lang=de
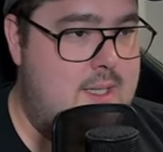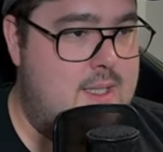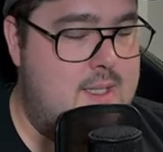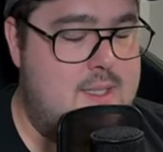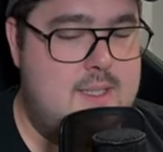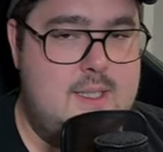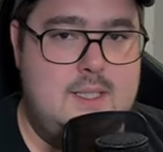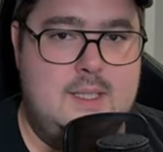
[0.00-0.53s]

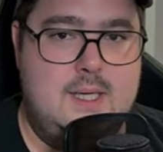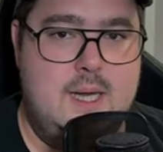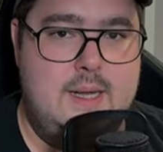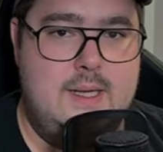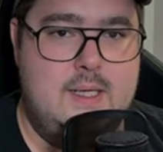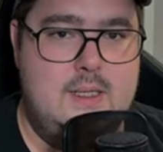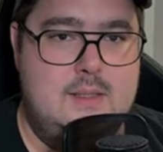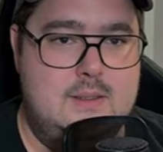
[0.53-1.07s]
in die
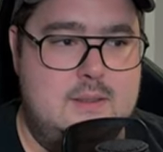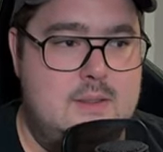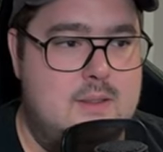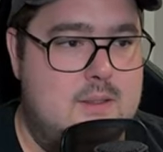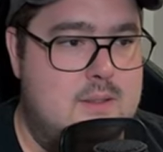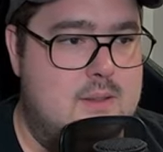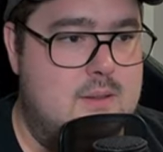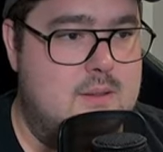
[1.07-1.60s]
geilen
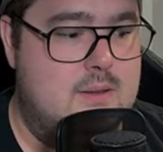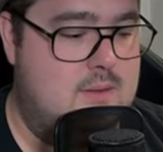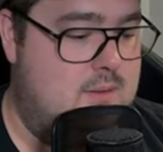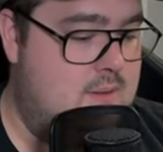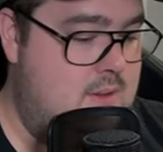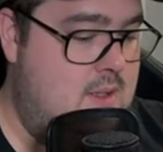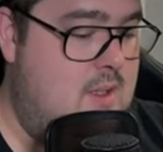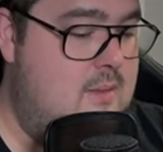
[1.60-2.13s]
äh,
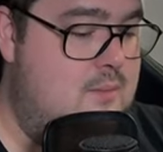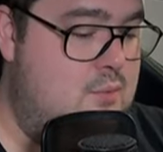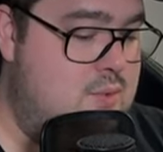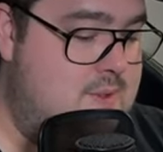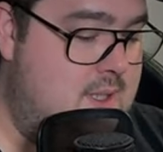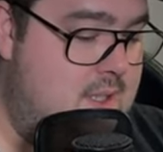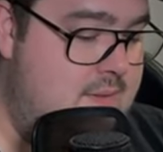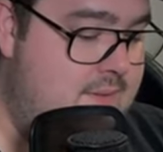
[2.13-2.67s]
Booster, die